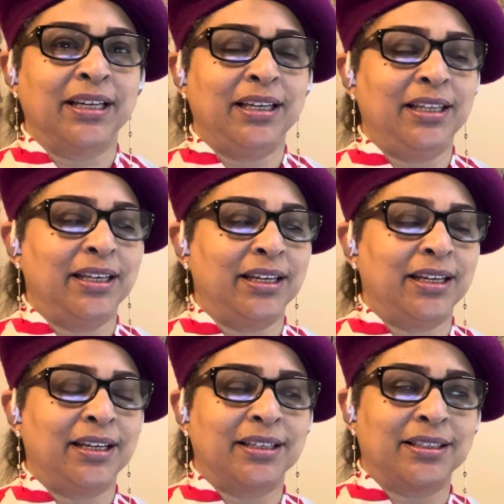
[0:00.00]
y
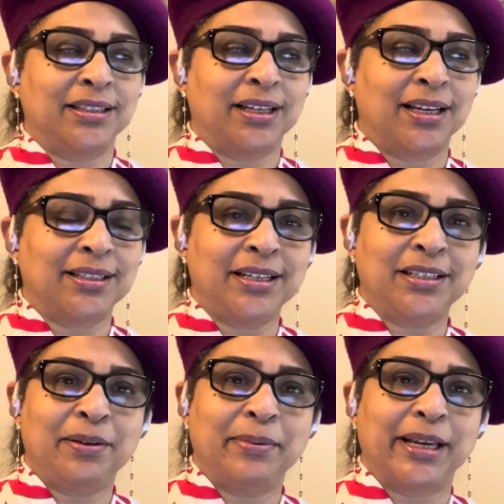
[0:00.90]
de hacer
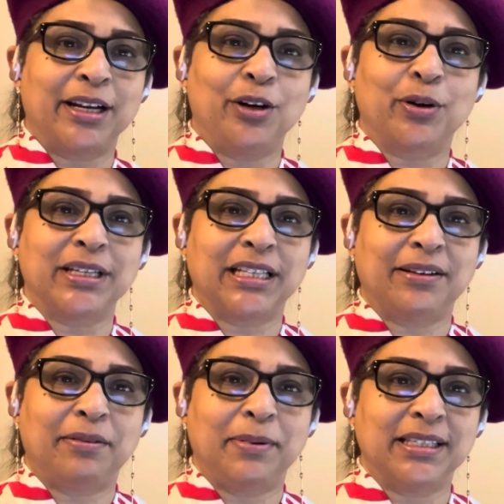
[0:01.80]
saber lo que
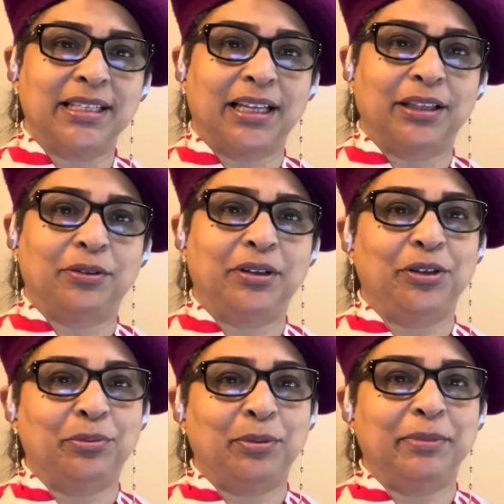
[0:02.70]
estaba pensando en
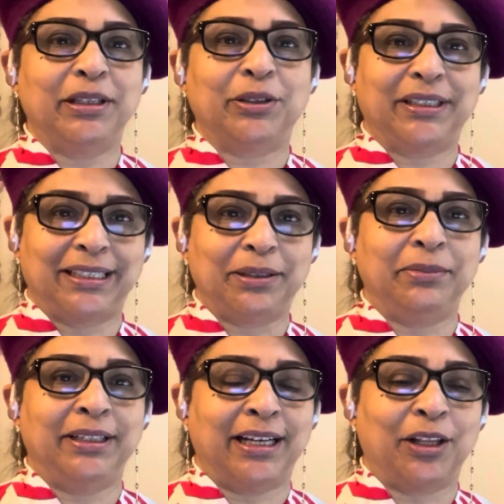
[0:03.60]
un momento
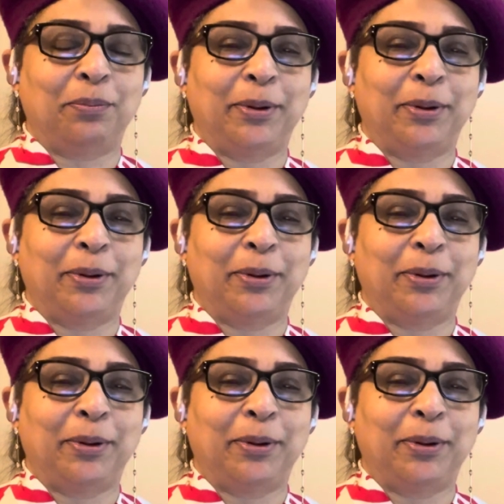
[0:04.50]
determinado.